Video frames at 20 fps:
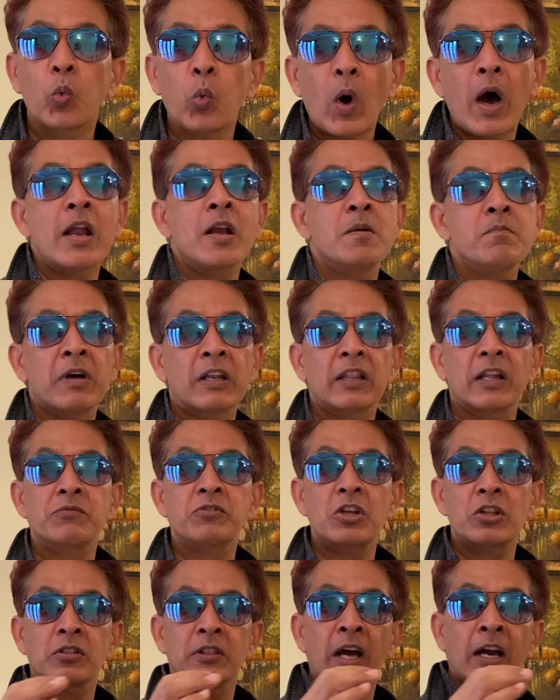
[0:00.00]
वन मतलब
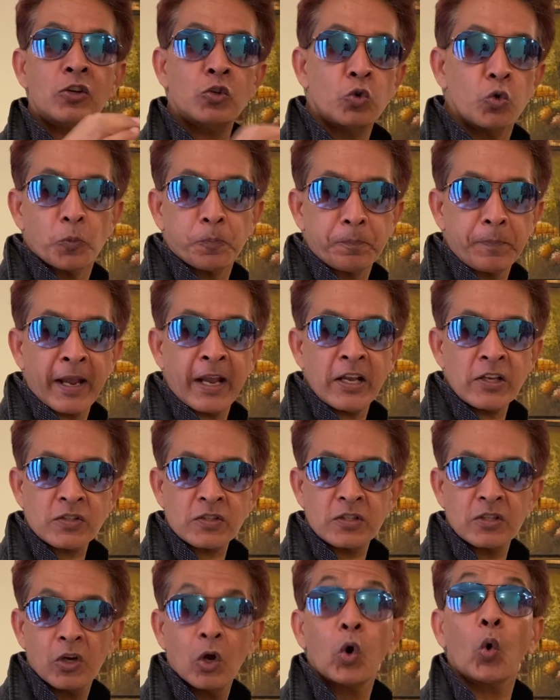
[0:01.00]
जितना
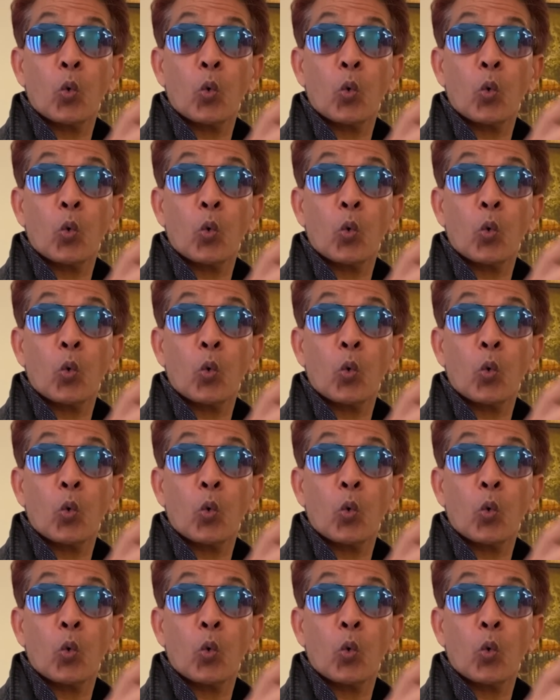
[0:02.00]
टूथपेस्ट